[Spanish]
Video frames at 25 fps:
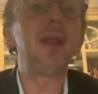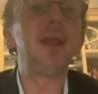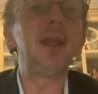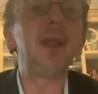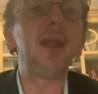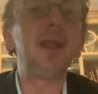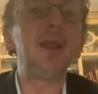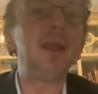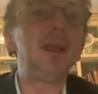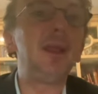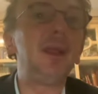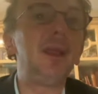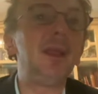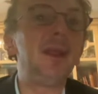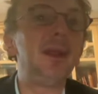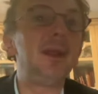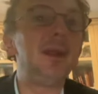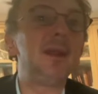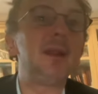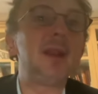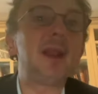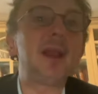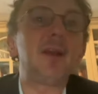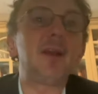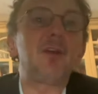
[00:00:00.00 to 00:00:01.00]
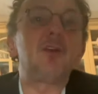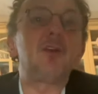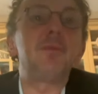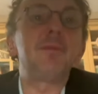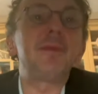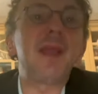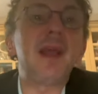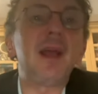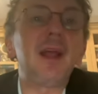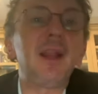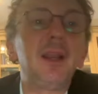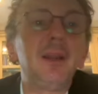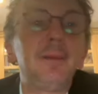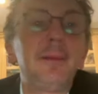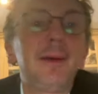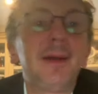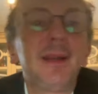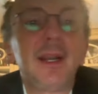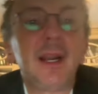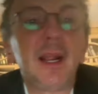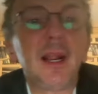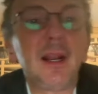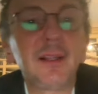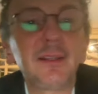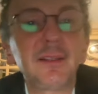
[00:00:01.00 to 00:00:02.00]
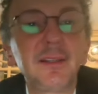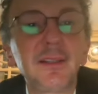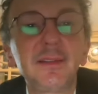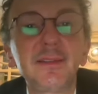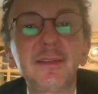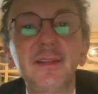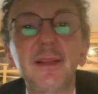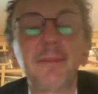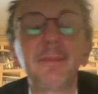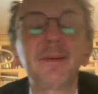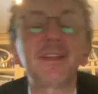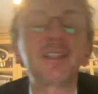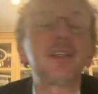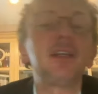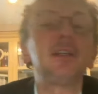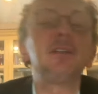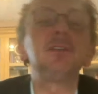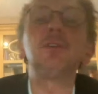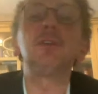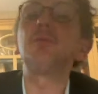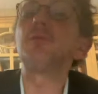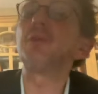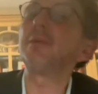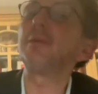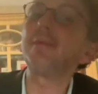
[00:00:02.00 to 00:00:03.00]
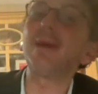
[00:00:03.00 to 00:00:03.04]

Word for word: eh, la economía alemana se está pasando muy